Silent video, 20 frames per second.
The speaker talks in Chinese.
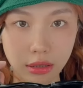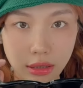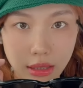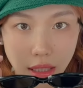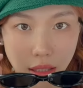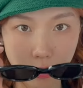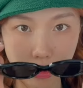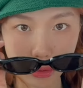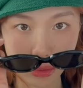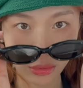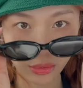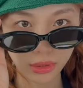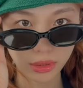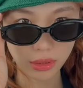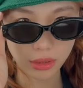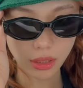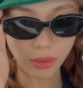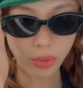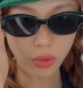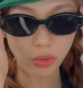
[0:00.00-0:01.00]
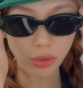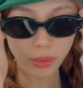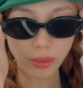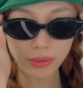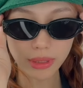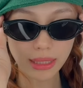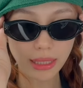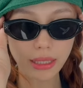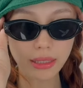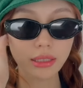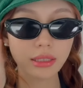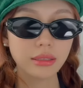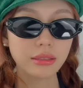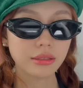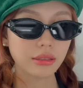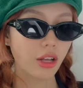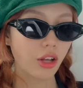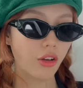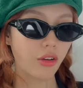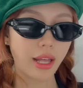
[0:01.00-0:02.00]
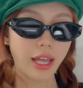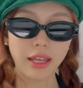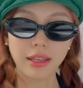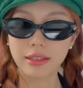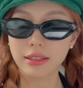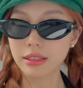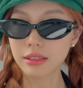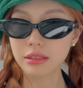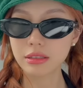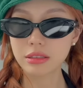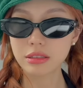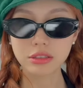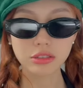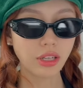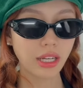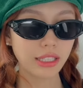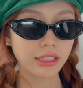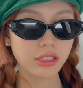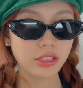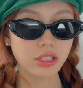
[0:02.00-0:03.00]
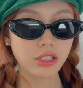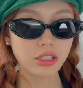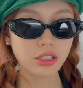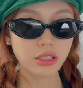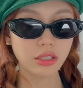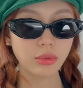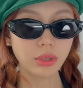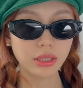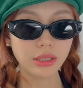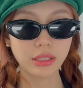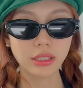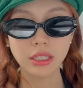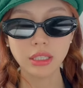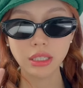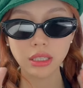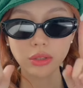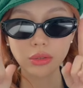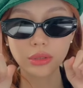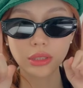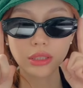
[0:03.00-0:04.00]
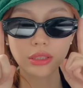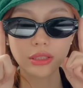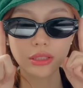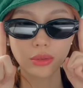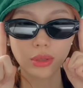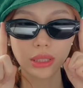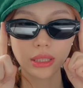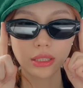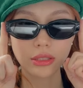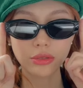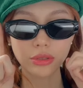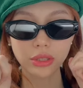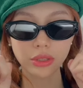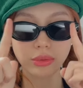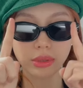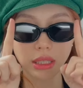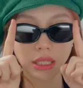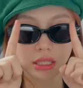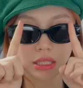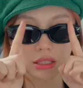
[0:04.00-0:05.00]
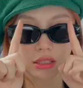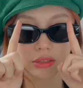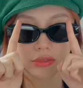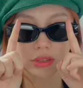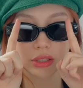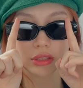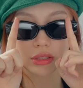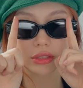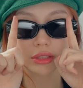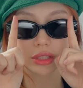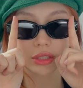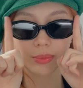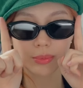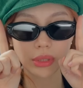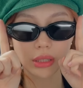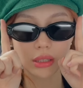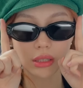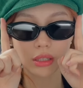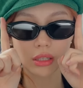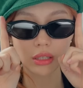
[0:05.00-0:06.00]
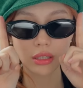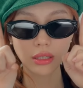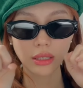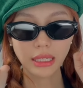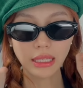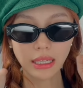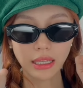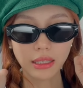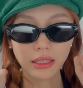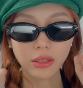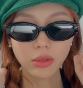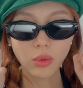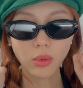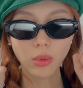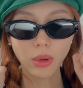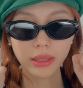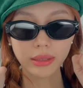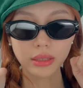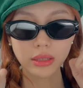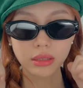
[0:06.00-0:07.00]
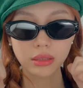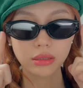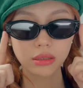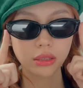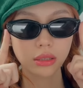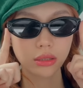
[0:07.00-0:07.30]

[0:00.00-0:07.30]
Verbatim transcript: 在伦敦让朋友帮我带的，好看，的就还挺适合我的，因为我当时喜欢它，就是因为它这个地方其实是比脸更宽的，